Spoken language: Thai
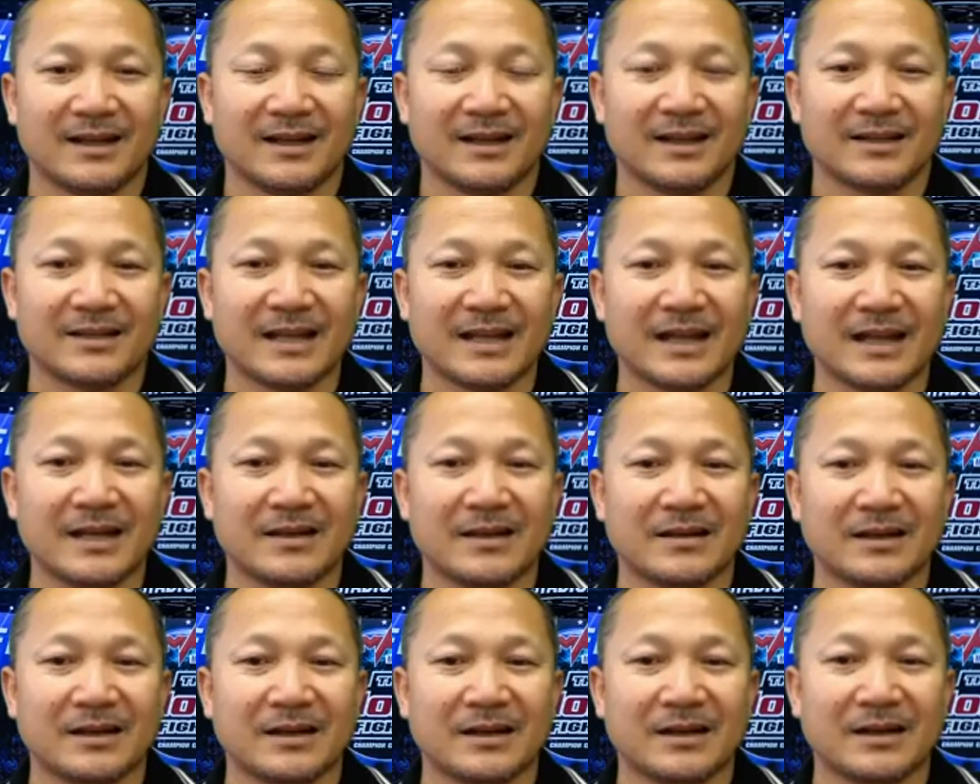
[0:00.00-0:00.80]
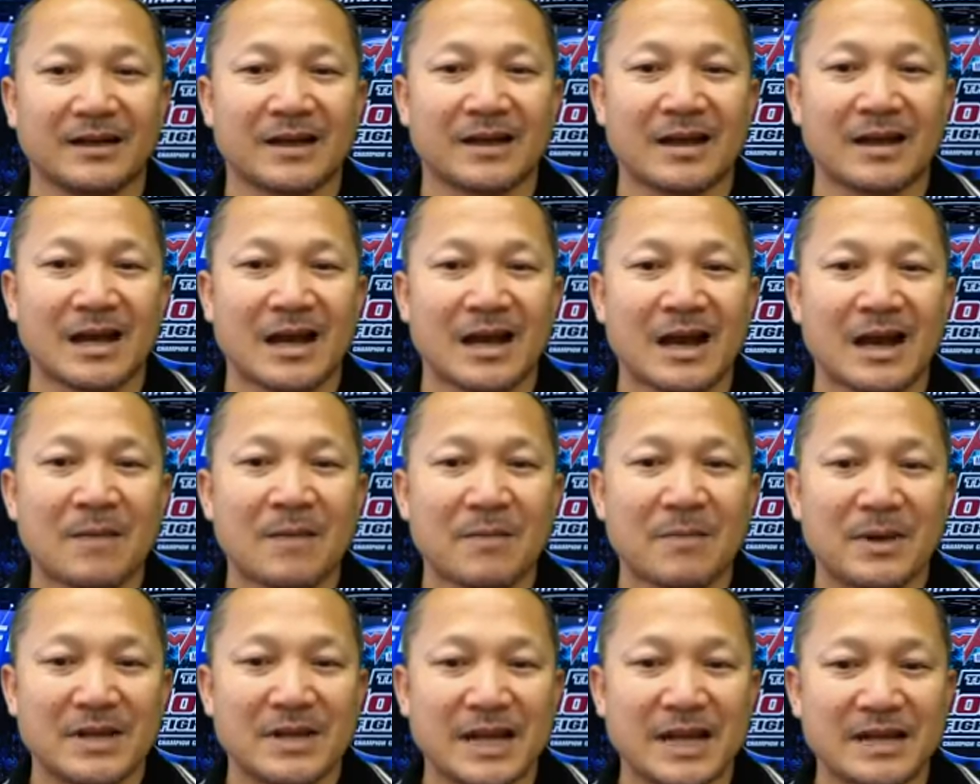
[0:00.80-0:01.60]
เส้นป
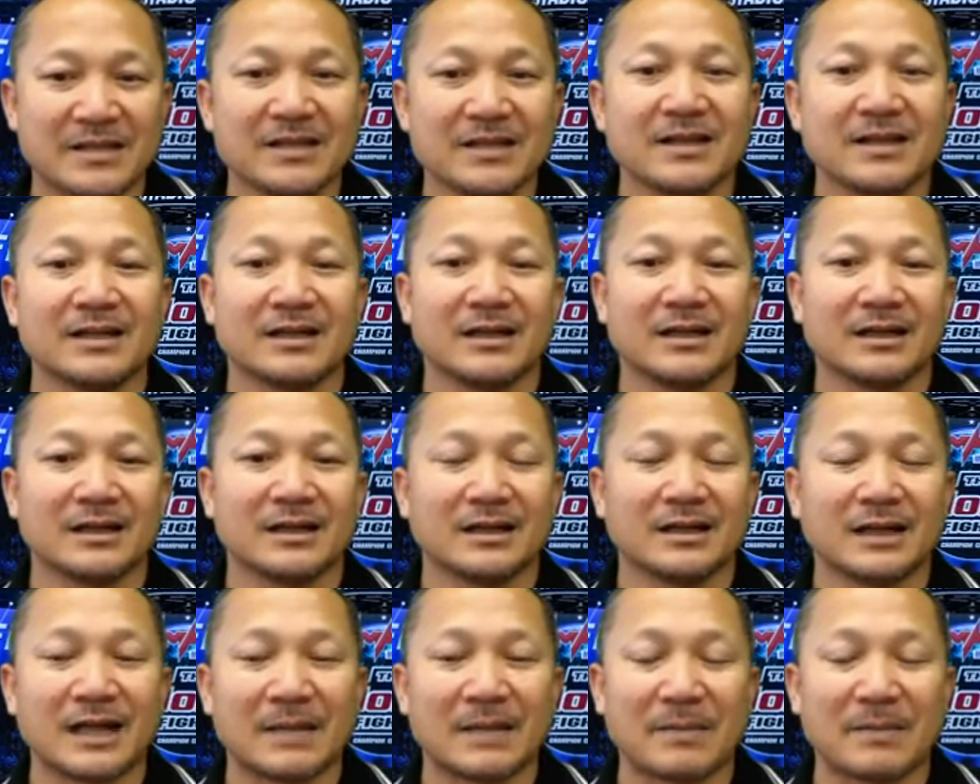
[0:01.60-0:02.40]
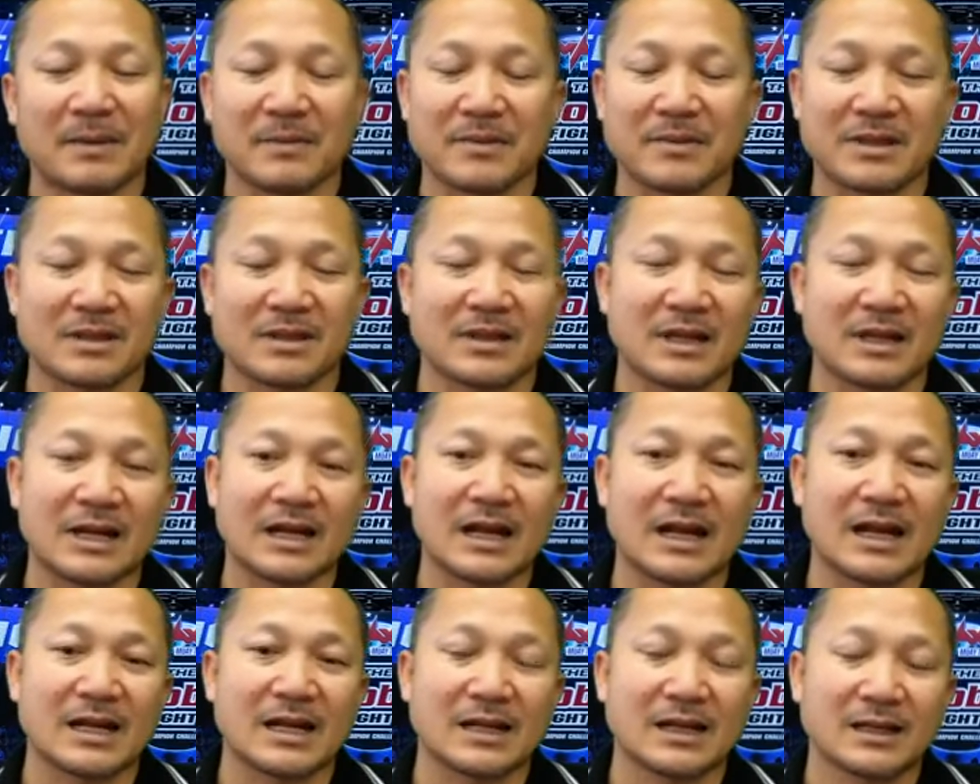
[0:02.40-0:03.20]
ระชาชื่นนะเส้นอะไร
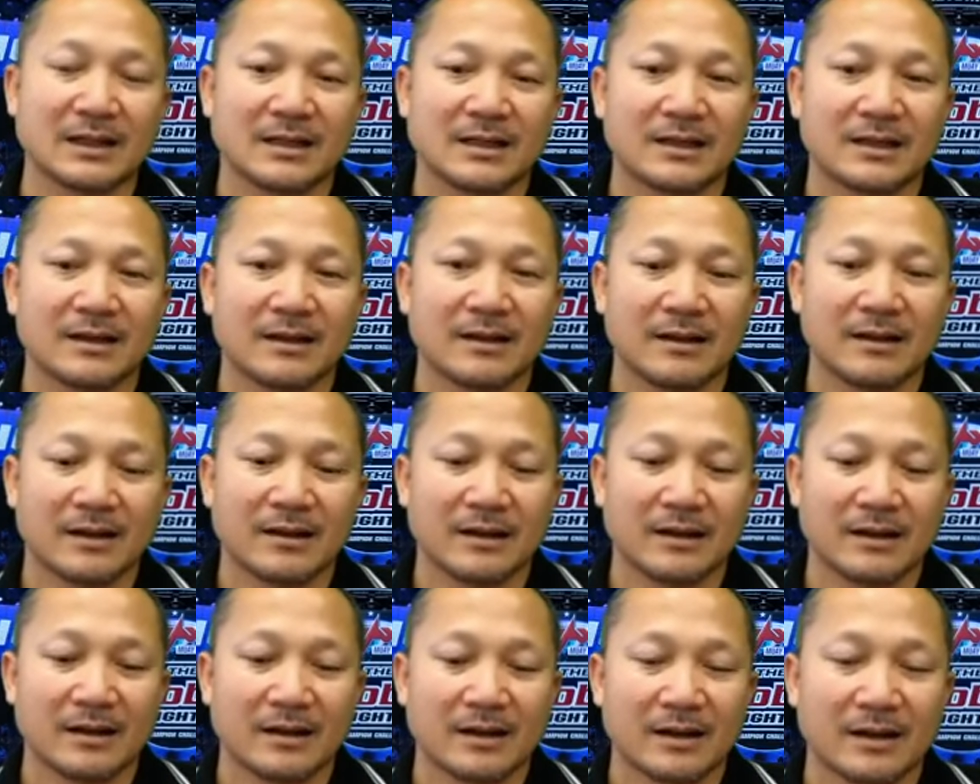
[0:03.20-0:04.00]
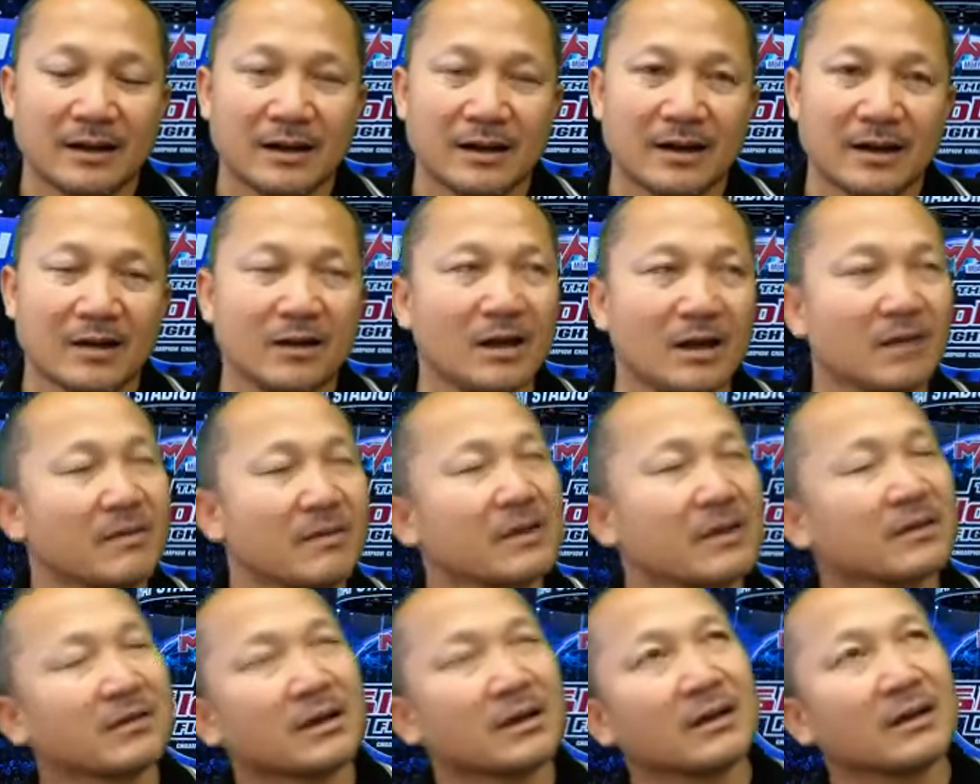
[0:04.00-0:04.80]
นะเขาเรียกว่า
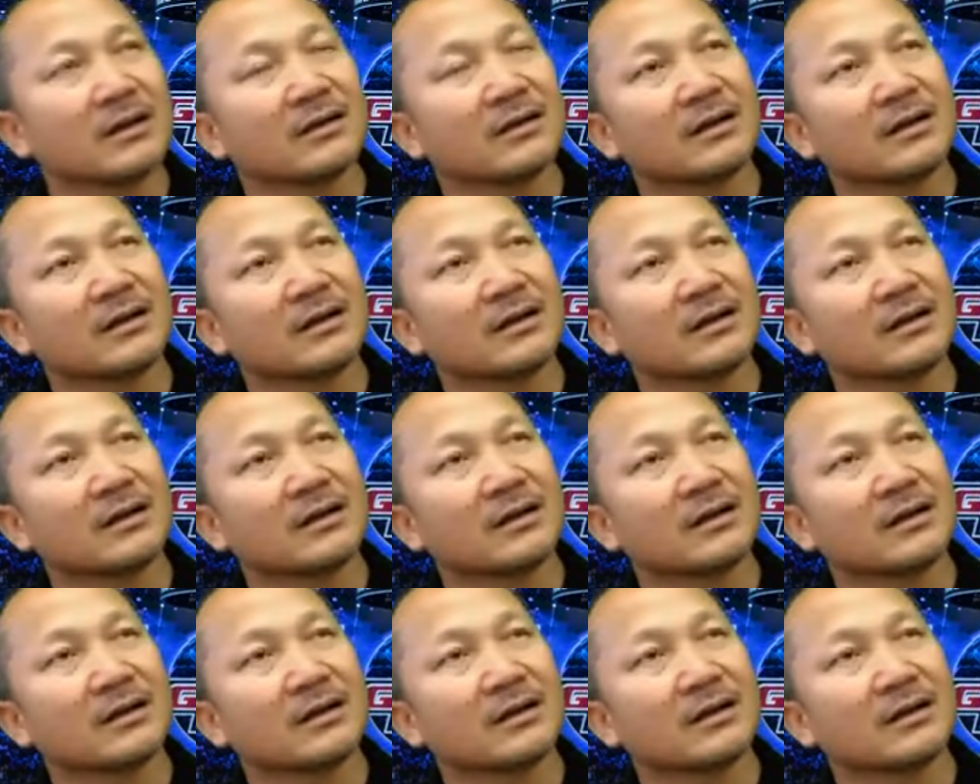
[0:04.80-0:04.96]
ตรงนั้น